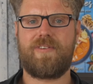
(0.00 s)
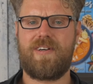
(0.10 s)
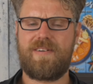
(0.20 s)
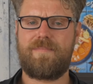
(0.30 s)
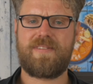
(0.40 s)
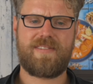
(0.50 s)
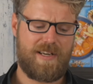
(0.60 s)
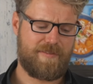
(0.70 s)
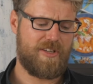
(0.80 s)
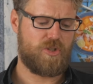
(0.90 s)
ja, ein bisschen
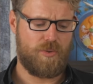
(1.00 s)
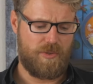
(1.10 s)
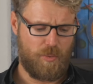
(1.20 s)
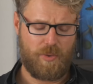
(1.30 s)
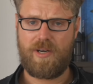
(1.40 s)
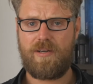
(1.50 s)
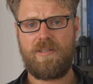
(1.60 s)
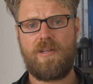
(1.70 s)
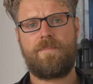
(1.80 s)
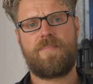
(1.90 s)
Hackfleisch holen oder
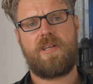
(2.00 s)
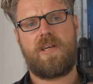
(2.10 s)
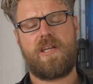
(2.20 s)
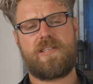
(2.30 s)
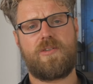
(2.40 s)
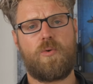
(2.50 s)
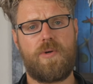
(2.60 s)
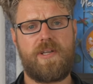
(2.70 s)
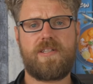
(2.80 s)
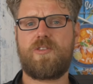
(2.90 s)
Hähnchen holen,
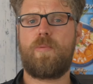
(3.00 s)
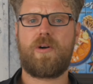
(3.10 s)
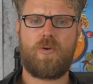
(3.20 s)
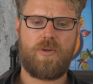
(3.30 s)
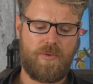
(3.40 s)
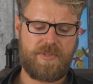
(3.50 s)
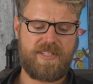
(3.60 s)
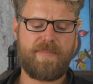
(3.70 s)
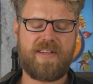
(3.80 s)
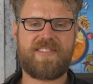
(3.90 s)
Hähnchenoberkeule und die
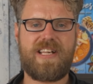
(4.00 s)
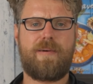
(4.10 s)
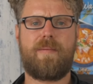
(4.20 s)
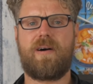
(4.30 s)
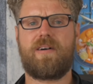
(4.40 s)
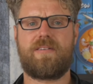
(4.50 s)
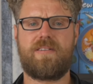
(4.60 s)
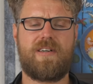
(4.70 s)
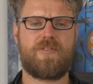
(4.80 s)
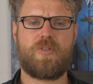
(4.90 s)
mal selber machen, ne?
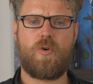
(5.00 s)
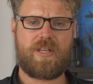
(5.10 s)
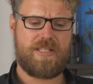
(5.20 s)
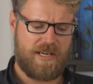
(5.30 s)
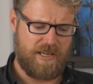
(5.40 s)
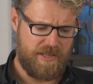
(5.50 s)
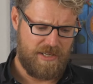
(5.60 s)
also die Originalen.